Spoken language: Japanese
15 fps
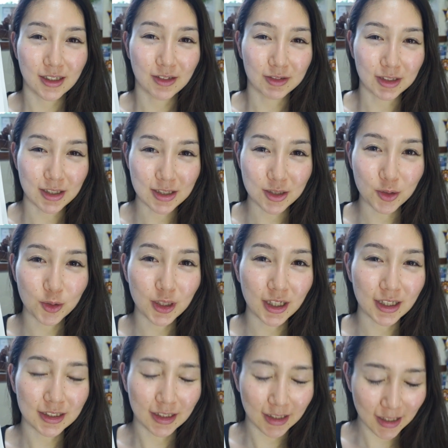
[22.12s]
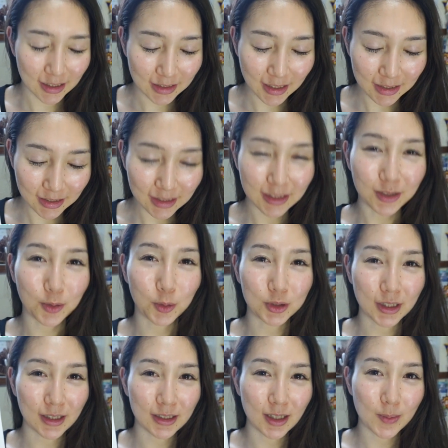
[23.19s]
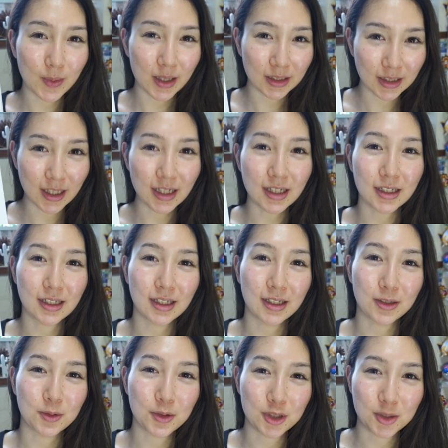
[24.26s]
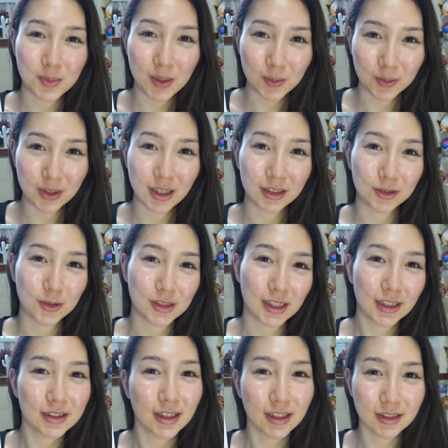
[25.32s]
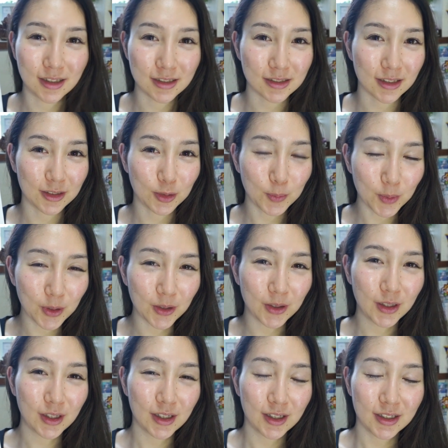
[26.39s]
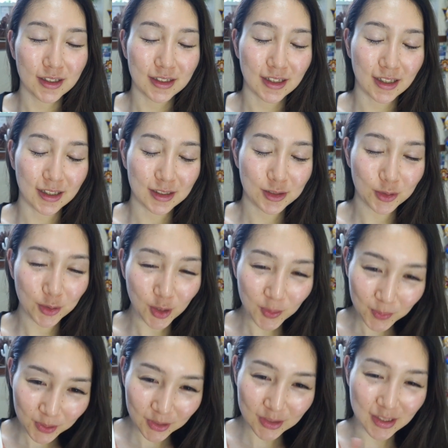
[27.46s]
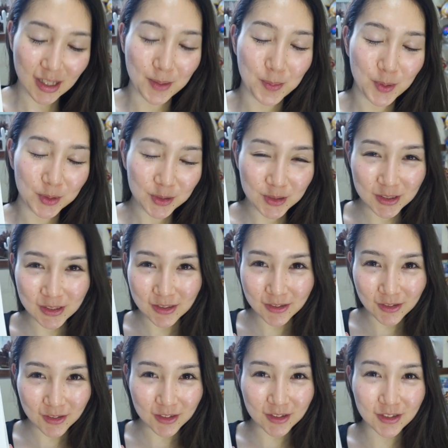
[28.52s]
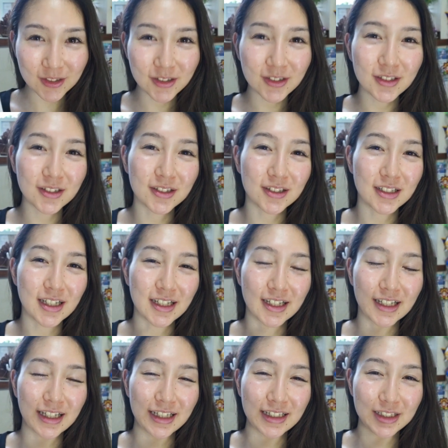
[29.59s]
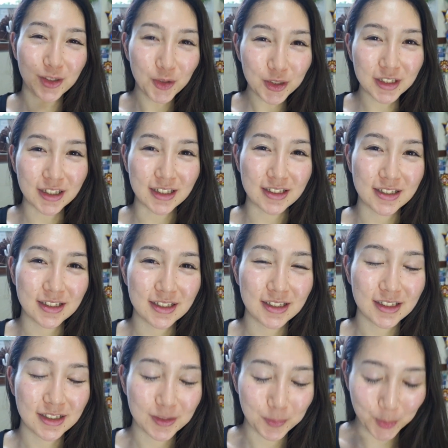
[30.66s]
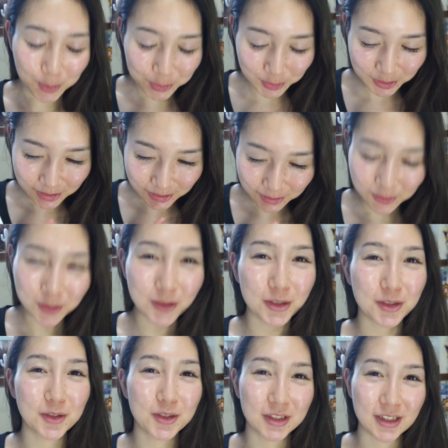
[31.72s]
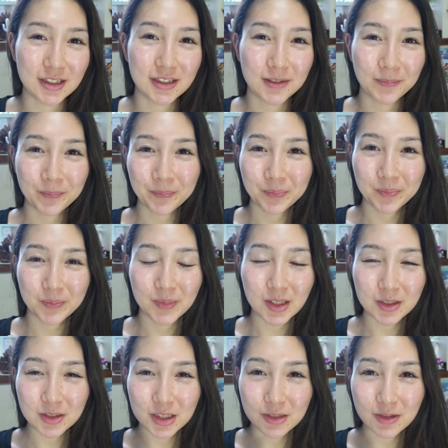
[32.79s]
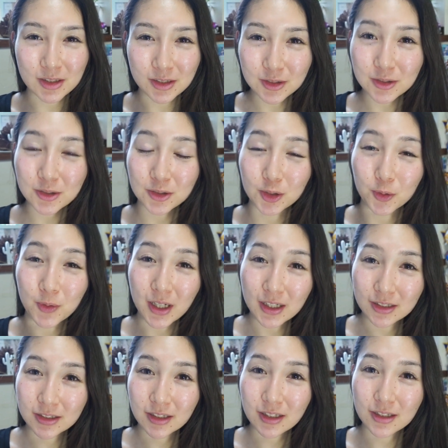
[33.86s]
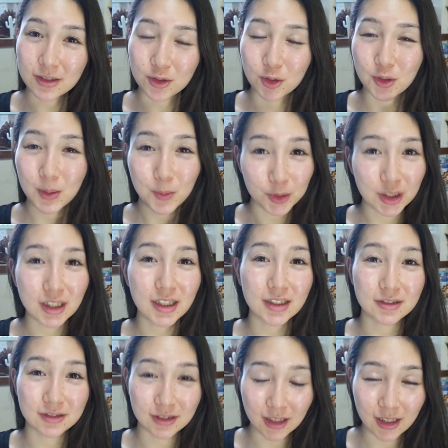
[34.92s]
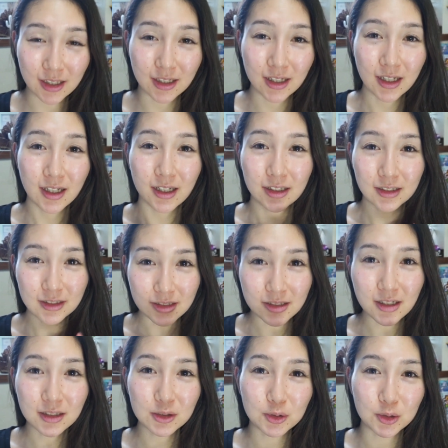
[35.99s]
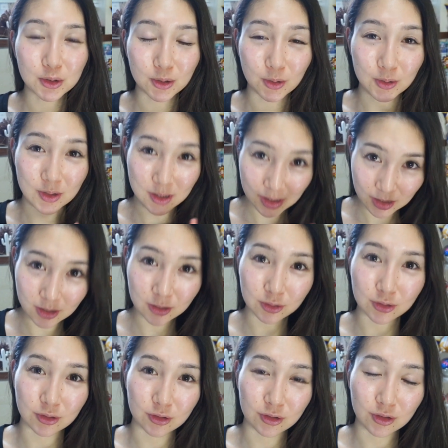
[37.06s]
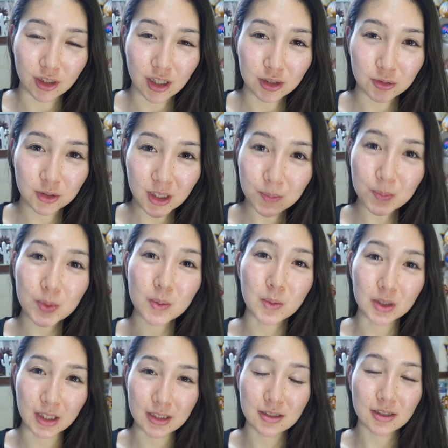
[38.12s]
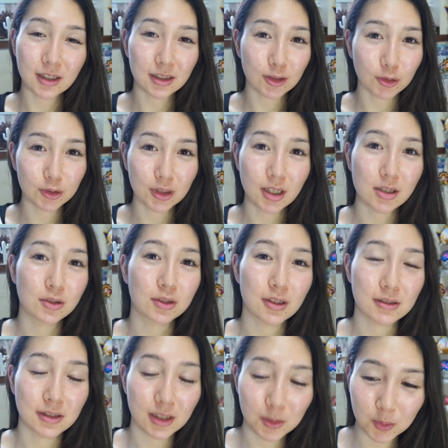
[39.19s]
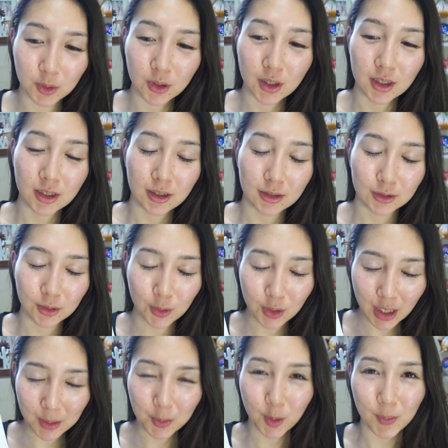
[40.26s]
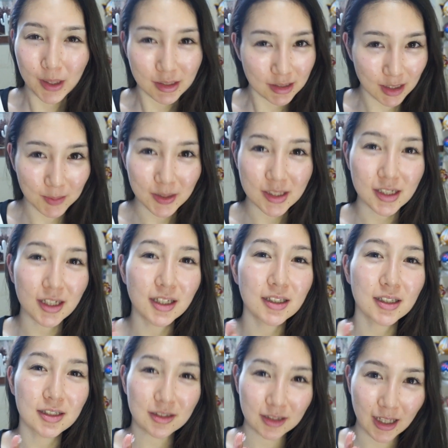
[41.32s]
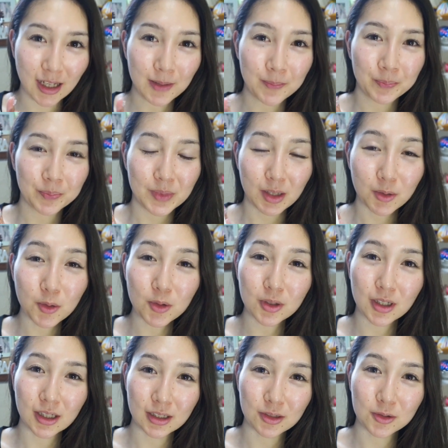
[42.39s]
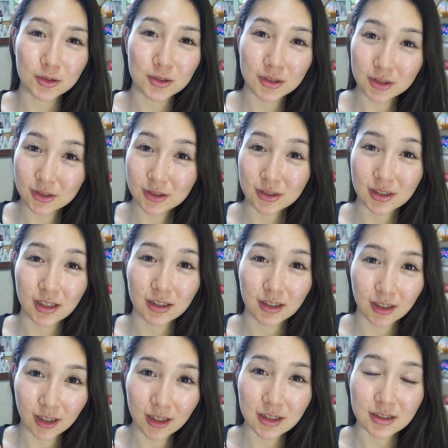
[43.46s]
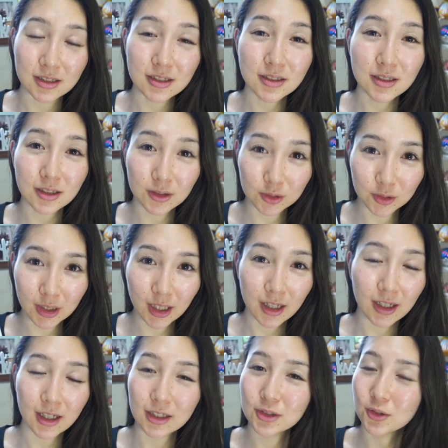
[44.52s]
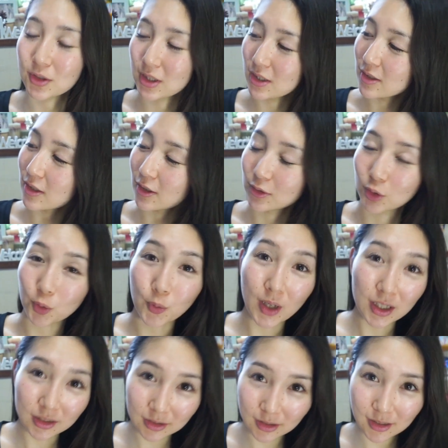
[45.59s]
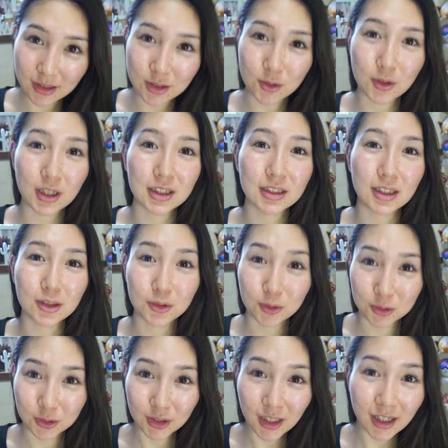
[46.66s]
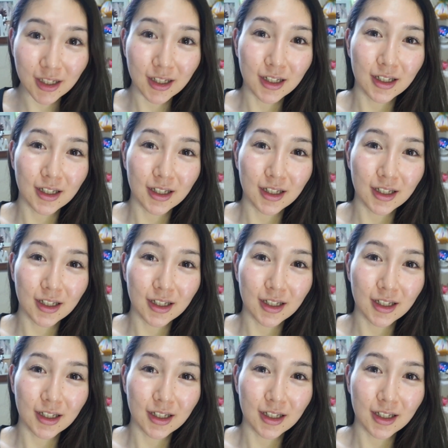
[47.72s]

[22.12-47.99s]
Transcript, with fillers: 私の中でかなりお高めなコスメブランドさんなんですけども、でその分ね、ものすごく、えー、良いです。ものすごく良いです。私はスックのファンデーションは持ってなくて、アイシャドウとチーク、あとリップもね、使ったことあるんですけども、どれもめちゃめちゃいいんですね。で、今回このスックさんから新作のね、春の新作のファンデーションが出たということで、